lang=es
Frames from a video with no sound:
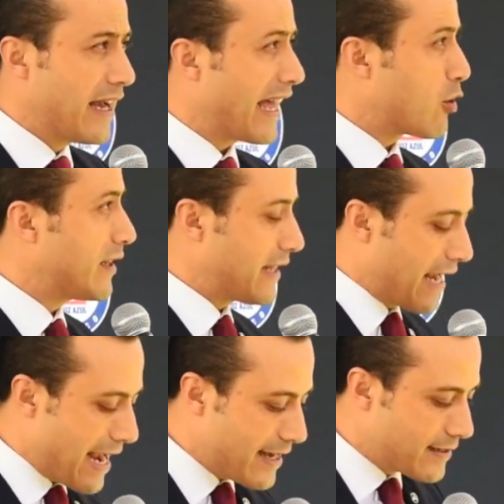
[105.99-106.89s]
que
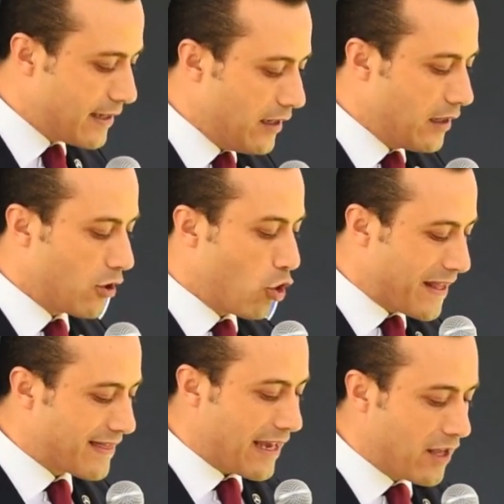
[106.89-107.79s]
durante casi
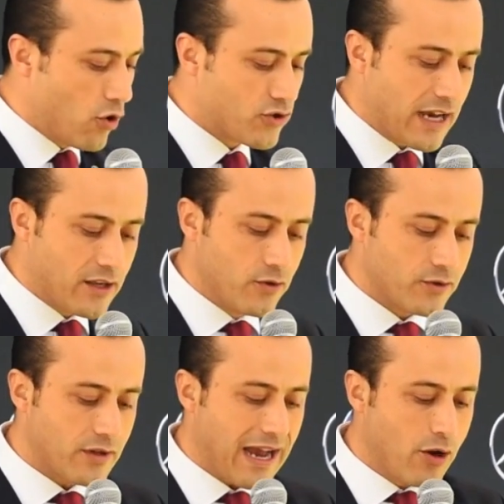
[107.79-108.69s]
92
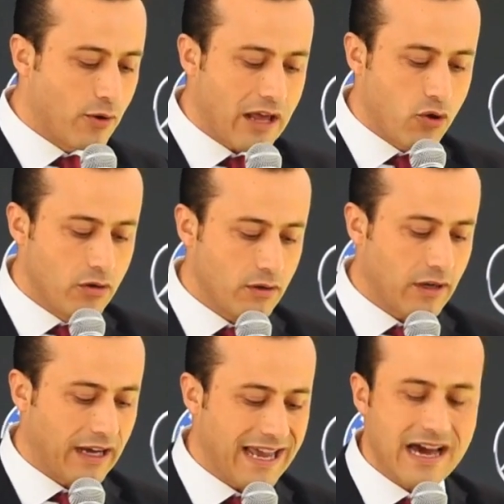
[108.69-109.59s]
años ha logrado
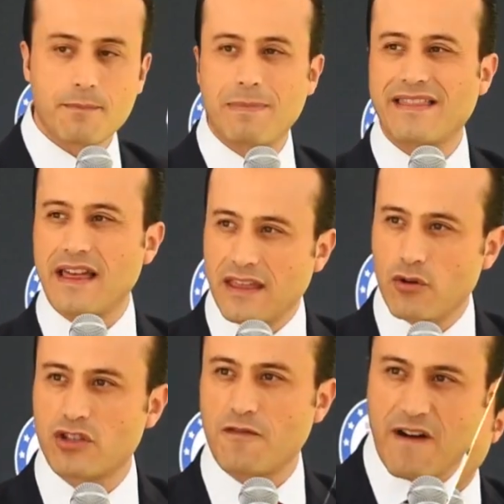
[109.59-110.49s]
crear
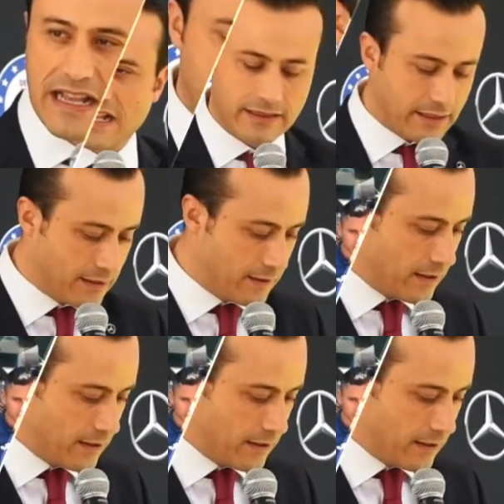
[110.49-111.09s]
verdaderos fans.